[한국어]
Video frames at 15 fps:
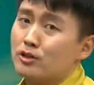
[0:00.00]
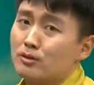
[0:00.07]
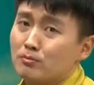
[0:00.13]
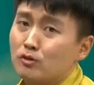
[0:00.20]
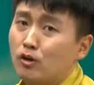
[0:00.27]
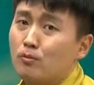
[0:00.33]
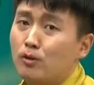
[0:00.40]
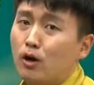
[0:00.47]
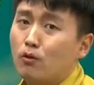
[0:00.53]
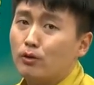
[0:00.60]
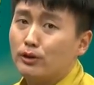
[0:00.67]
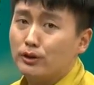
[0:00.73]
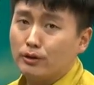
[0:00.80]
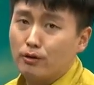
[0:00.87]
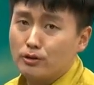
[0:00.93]
지금 설명하고
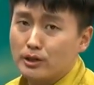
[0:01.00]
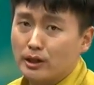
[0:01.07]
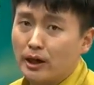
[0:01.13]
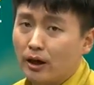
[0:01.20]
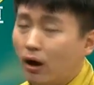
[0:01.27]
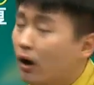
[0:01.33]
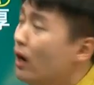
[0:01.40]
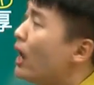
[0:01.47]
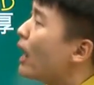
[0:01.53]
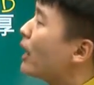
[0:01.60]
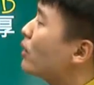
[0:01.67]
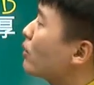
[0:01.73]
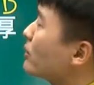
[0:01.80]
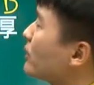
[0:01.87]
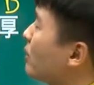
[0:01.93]
있는 거잖아요.
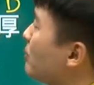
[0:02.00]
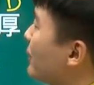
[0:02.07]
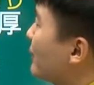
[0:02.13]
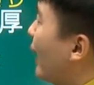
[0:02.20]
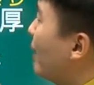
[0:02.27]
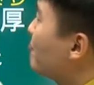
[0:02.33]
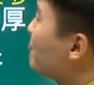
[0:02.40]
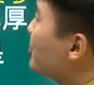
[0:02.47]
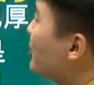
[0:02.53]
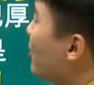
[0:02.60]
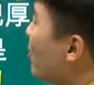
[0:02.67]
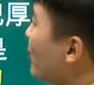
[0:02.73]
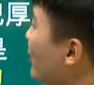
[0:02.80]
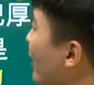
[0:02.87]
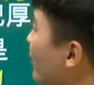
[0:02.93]
그렇기 때문에
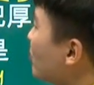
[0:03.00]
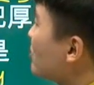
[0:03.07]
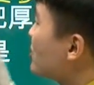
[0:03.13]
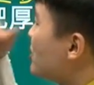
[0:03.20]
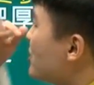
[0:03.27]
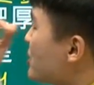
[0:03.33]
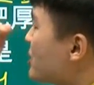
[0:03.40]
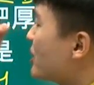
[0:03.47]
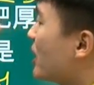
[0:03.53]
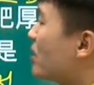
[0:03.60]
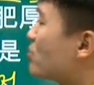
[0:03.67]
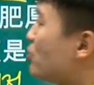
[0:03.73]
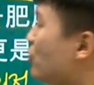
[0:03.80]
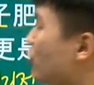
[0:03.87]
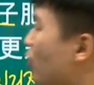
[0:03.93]
남경이라는 걸 지칭할
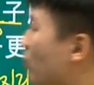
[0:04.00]
수 있는